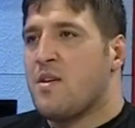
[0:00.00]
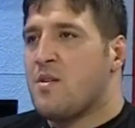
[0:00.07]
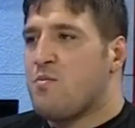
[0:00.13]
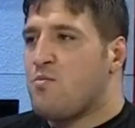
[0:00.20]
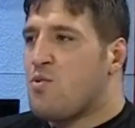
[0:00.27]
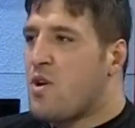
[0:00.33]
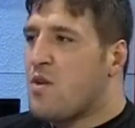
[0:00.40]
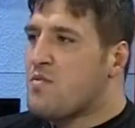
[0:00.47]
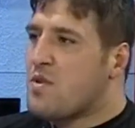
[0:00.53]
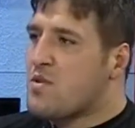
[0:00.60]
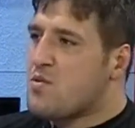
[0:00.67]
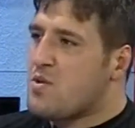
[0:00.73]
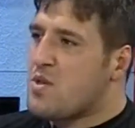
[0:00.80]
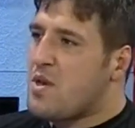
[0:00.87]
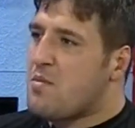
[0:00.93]
bu hafta
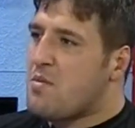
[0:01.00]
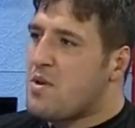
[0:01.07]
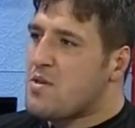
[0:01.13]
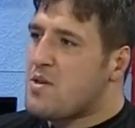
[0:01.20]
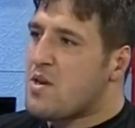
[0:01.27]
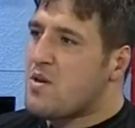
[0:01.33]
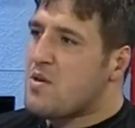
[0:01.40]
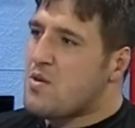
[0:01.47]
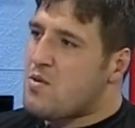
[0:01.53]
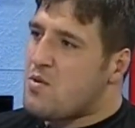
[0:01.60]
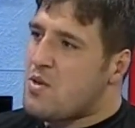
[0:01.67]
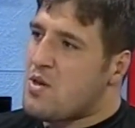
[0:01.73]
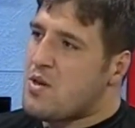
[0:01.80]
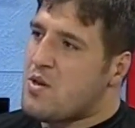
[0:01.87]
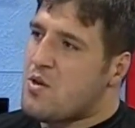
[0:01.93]
sonu yapılacak
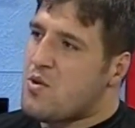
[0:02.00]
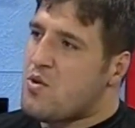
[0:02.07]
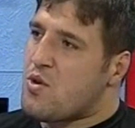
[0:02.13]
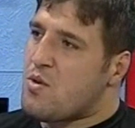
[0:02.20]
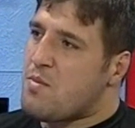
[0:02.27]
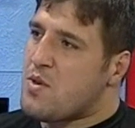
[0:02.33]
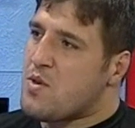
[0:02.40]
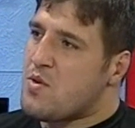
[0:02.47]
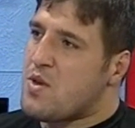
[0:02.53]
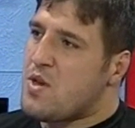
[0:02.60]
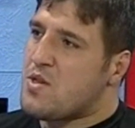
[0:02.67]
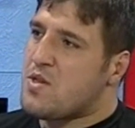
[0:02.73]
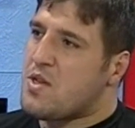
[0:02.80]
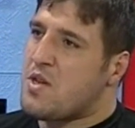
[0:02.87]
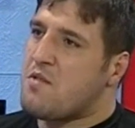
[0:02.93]
olan greco
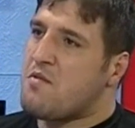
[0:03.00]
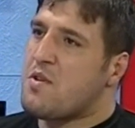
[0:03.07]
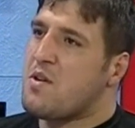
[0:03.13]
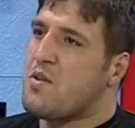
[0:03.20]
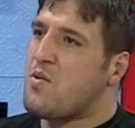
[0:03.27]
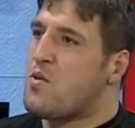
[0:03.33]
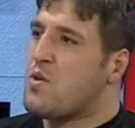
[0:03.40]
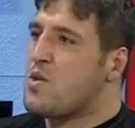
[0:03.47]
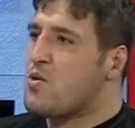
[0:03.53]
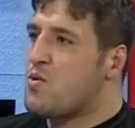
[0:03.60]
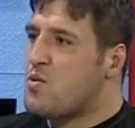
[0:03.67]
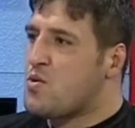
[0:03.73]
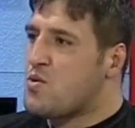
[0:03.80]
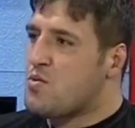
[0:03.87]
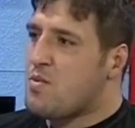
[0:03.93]
güreşlerini ve
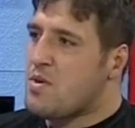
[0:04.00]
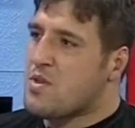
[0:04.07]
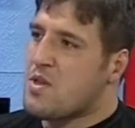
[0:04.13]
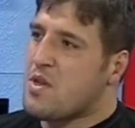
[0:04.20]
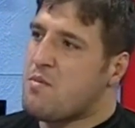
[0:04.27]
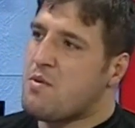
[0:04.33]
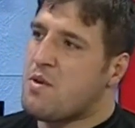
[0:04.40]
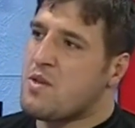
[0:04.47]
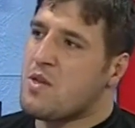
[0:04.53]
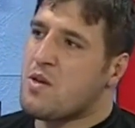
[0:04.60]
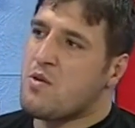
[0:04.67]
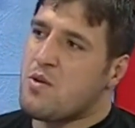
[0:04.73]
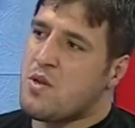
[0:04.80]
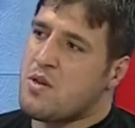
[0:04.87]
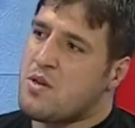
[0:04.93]
12-13 Şubat'ta yapılacak
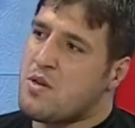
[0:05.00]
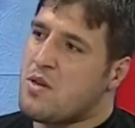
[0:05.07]
olan